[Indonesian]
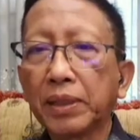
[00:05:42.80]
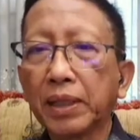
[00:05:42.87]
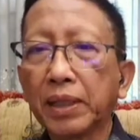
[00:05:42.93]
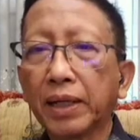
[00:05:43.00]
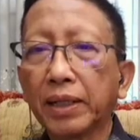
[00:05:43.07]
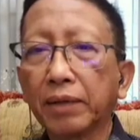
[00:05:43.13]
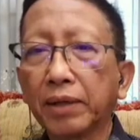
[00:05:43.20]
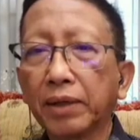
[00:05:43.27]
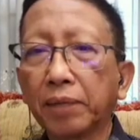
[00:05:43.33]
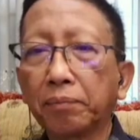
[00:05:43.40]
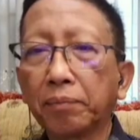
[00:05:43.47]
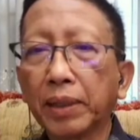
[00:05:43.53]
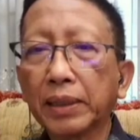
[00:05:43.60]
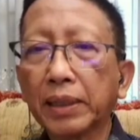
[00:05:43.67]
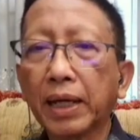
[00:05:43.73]
PCR-nya sudah
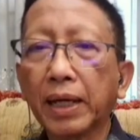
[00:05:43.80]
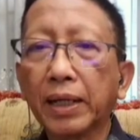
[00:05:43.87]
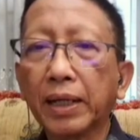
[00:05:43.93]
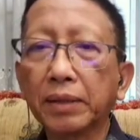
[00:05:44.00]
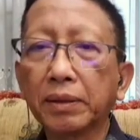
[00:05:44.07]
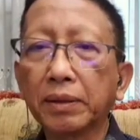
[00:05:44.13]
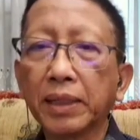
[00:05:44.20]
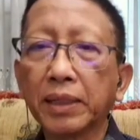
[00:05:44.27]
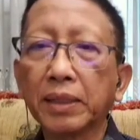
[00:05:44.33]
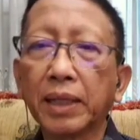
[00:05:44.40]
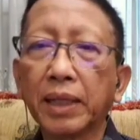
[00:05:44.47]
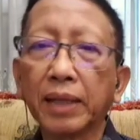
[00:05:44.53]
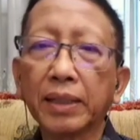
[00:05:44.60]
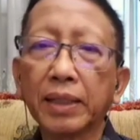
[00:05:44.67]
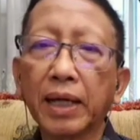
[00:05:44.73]
empat kali itu tes
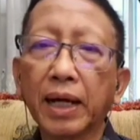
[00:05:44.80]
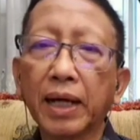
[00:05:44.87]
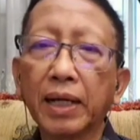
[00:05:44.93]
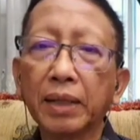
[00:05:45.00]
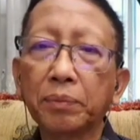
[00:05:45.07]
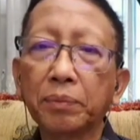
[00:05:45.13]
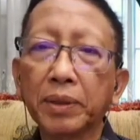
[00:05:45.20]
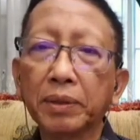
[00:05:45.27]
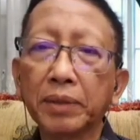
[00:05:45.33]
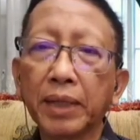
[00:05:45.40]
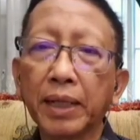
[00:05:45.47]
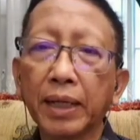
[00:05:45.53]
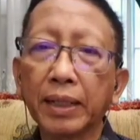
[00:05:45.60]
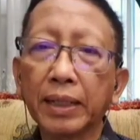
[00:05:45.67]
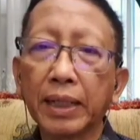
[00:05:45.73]
yang tiga kali
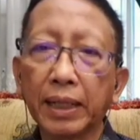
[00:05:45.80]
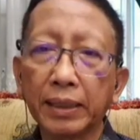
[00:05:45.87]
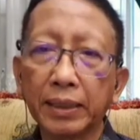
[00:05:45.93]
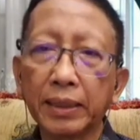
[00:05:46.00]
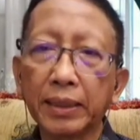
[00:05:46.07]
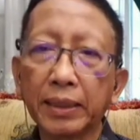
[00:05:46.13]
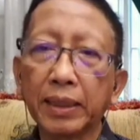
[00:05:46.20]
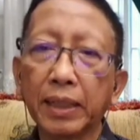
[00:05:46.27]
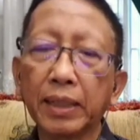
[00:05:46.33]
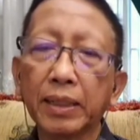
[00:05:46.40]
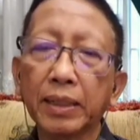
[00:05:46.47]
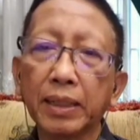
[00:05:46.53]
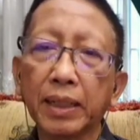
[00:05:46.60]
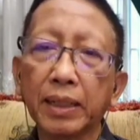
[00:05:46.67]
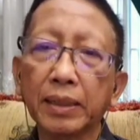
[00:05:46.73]
berikutnya gratis
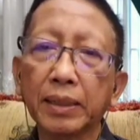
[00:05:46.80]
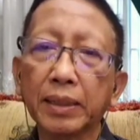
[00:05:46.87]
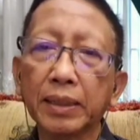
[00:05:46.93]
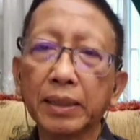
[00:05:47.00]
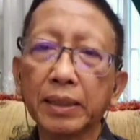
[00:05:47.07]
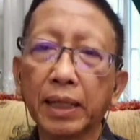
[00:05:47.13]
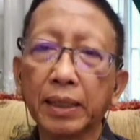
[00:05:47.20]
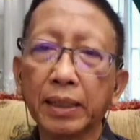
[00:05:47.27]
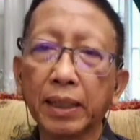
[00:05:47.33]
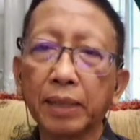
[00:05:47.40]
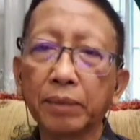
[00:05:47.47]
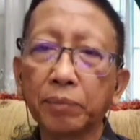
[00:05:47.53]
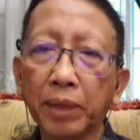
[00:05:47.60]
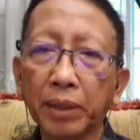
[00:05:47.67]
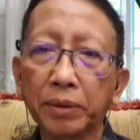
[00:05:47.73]
dari dinas
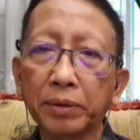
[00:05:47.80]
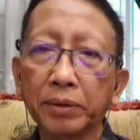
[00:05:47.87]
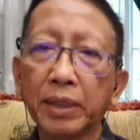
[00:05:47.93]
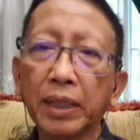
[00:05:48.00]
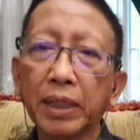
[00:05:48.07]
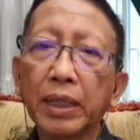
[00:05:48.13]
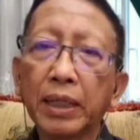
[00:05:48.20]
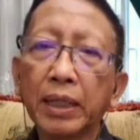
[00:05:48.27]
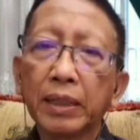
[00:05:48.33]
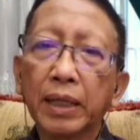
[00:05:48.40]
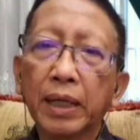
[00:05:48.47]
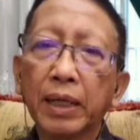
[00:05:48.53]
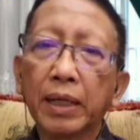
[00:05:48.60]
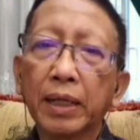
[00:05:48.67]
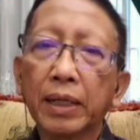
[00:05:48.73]
kesehatan bagus.
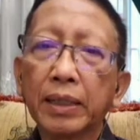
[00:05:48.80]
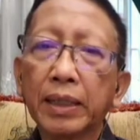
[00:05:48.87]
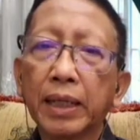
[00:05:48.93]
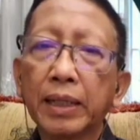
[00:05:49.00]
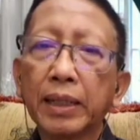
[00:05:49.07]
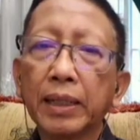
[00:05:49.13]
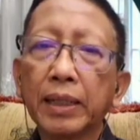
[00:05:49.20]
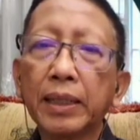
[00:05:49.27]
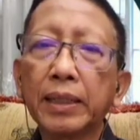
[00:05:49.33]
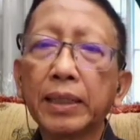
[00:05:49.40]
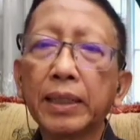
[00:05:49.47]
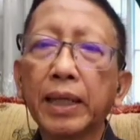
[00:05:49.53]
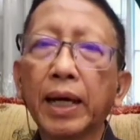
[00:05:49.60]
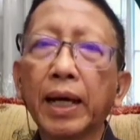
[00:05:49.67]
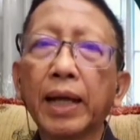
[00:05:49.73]
Eh, jadi
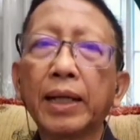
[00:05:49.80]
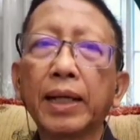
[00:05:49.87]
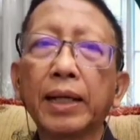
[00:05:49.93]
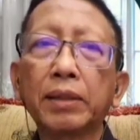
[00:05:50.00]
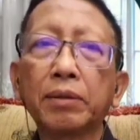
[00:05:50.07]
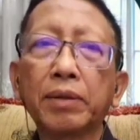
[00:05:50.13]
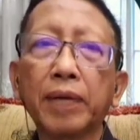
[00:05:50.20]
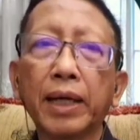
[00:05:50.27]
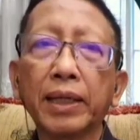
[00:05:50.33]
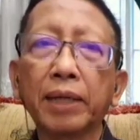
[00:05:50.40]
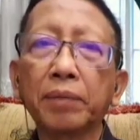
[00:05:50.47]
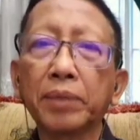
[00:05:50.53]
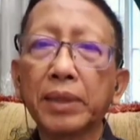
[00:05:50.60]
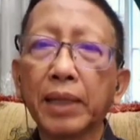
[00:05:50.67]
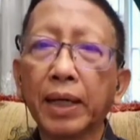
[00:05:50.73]
intinya ada juga
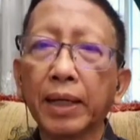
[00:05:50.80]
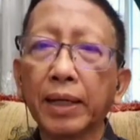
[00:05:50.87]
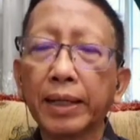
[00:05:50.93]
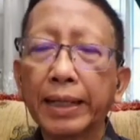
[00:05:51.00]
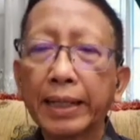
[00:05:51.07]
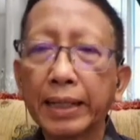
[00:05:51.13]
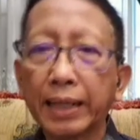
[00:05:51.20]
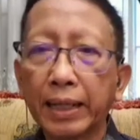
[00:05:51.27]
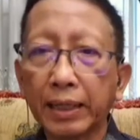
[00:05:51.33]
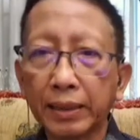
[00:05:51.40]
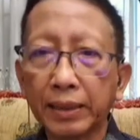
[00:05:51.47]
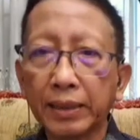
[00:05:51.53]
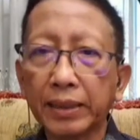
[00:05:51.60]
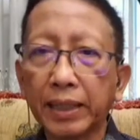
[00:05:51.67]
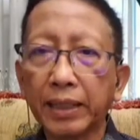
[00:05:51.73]
yang bisa
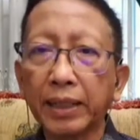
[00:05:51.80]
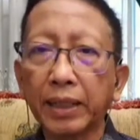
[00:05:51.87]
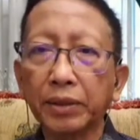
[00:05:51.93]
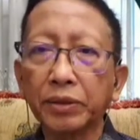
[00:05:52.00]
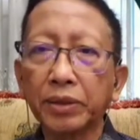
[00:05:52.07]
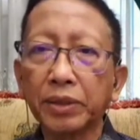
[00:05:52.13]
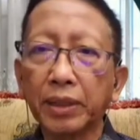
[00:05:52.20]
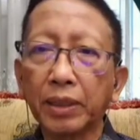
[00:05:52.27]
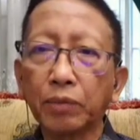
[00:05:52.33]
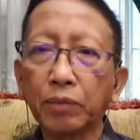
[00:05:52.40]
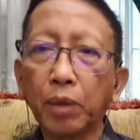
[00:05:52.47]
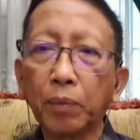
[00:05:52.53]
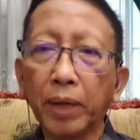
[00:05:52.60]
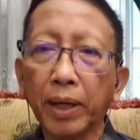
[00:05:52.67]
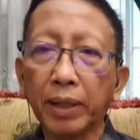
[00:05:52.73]
gratis. Nah ini harus
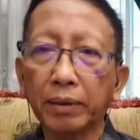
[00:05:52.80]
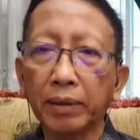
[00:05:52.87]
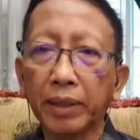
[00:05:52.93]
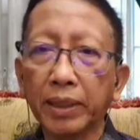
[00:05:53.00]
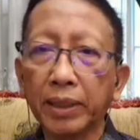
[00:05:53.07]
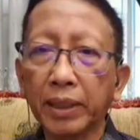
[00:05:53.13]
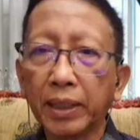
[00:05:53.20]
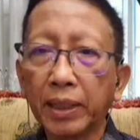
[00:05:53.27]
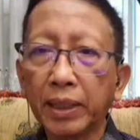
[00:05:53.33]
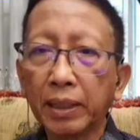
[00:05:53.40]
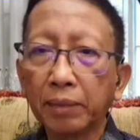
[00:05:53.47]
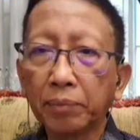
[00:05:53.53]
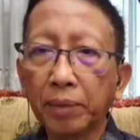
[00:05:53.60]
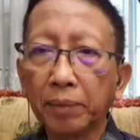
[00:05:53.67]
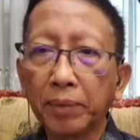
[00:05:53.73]
diumumkan oleh
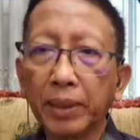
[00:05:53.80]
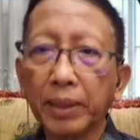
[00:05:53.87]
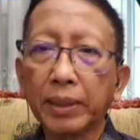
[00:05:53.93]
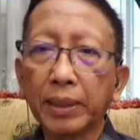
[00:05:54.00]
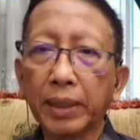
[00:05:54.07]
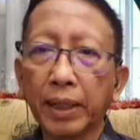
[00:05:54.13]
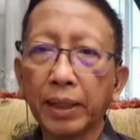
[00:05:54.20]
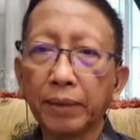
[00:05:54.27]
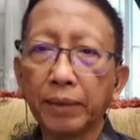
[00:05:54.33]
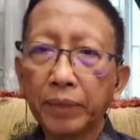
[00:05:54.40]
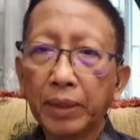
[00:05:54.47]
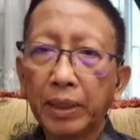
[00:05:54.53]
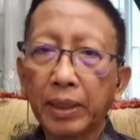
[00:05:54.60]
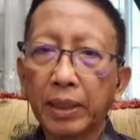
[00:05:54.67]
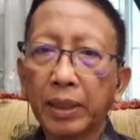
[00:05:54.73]
pemerintah
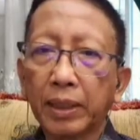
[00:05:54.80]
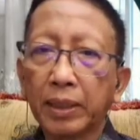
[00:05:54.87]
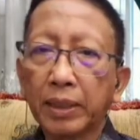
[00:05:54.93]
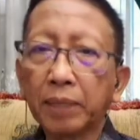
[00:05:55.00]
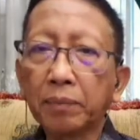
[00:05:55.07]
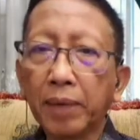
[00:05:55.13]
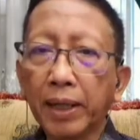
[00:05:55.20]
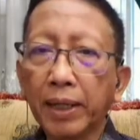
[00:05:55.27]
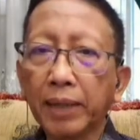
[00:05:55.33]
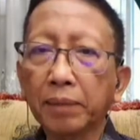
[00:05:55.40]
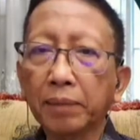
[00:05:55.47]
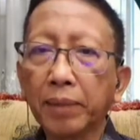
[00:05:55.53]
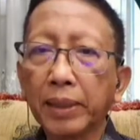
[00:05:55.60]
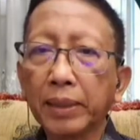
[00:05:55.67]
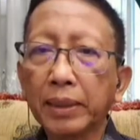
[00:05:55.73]
uh, di mana
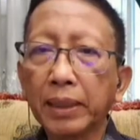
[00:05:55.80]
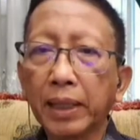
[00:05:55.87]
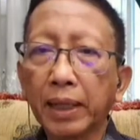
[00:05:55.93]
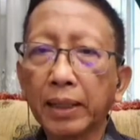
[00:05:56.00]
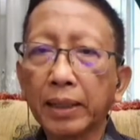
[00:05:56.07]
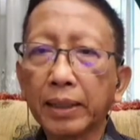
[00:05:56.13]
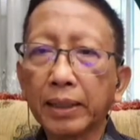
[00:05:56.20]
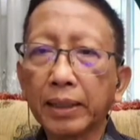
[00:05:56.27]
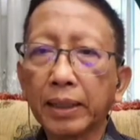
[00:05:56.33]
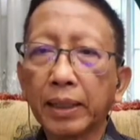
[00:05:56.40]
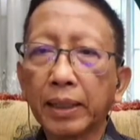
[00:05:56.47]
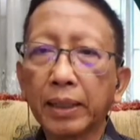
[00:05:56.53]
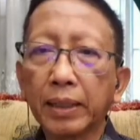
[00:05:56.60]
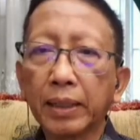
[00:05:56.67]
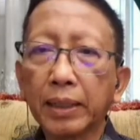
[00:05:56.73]
tempat yang
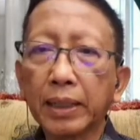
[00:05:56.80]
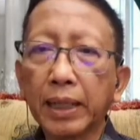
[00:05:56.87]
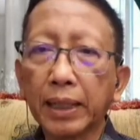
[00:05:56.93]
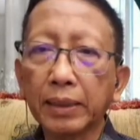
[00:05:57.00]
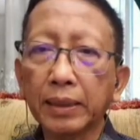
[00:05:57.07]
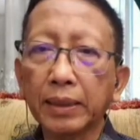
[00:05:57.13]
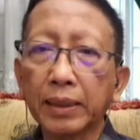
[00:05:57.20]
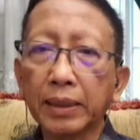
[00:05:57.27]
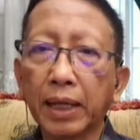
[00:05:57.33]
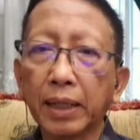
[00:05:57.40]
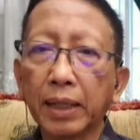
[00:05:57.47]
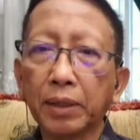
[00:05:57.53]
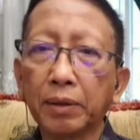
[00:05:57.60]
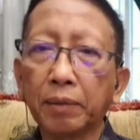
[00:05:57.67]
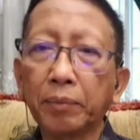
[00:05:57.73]
uh, gratis.
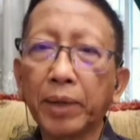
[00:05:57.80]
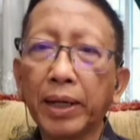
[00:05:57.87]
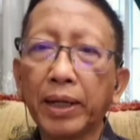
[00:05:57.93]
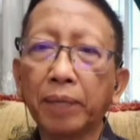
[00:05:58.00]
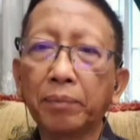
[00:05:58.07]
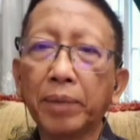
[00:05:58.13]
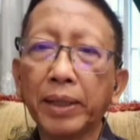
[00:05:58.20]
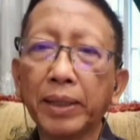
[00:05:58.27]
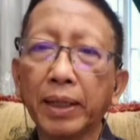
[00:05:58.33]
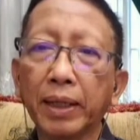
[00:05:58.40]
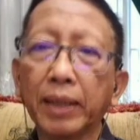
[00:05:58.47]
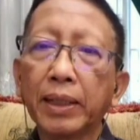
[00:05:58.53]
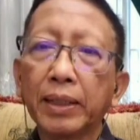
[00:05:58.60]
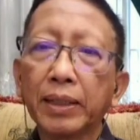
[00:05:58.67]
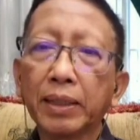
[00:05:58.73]
Kalau ada banyak
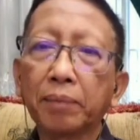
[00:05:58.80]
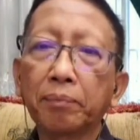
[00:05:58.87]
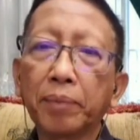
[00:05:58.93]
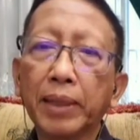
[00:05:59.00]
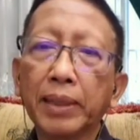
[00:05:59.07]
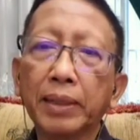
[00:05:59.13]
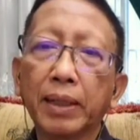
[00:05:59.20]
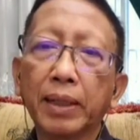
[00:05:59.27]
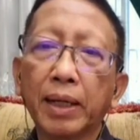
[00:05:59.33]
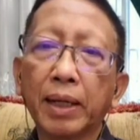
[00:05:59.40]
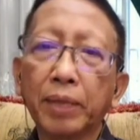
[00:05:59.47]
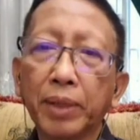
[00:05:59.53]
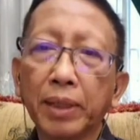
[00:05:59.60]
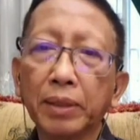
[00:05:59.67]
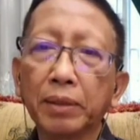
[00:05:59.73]
tempat
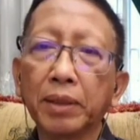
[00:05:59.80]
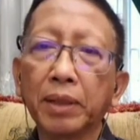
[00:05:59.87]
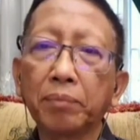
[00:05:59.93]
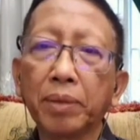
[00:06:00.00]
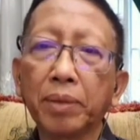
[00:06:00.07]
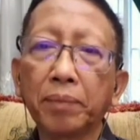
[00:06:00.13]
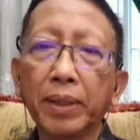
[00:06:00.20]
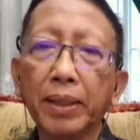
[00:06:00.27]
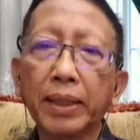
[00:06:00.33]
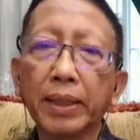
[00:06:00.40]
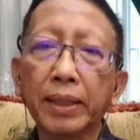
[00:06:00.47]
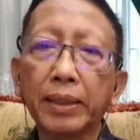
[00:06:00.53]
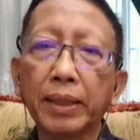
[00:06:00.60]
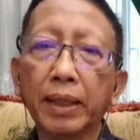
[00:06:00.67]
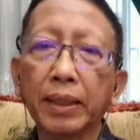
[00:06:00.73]
laboratorium
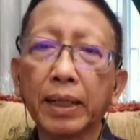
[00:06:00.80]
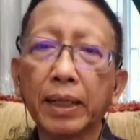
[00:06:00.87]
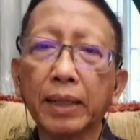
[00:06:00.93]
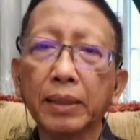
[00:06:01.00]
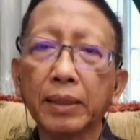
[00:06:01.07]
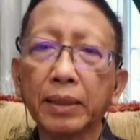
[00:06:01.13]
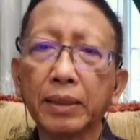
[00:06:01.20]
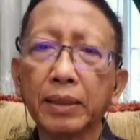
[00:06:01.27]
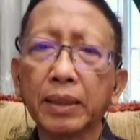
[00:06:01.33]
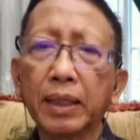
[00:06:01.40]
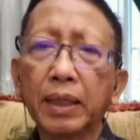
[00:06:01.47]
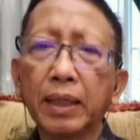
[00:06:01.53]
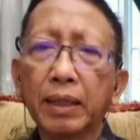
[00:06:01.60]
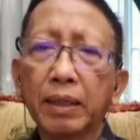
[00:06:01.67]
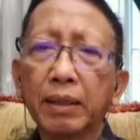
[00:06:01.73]
pemerintah yang
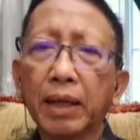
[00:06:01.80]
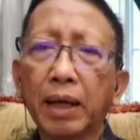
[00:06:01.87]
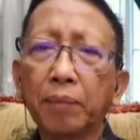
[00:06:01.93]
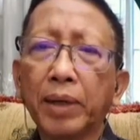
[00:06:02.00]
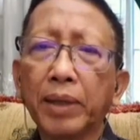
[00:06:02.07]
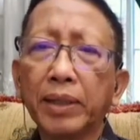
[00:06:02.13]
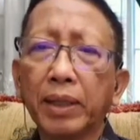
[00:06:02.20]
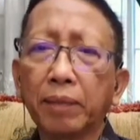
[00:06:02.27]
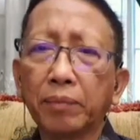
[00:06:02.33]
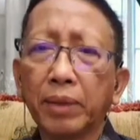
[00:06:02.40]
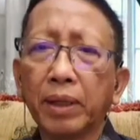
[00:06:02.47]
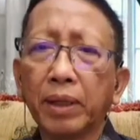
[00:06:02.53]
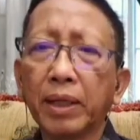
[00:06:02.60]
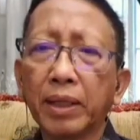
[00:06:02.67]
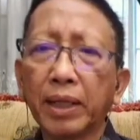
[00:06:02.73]
gratis, nggak banyak
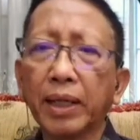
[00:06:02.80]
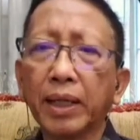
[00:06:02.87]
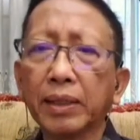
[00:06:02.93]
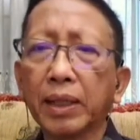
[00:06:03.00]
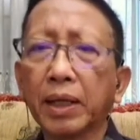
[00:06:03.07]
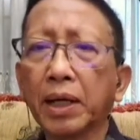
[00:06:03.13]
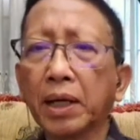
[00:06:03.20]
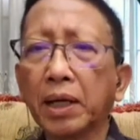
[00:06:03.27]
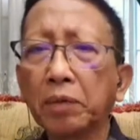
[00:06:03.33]
uh, rakyat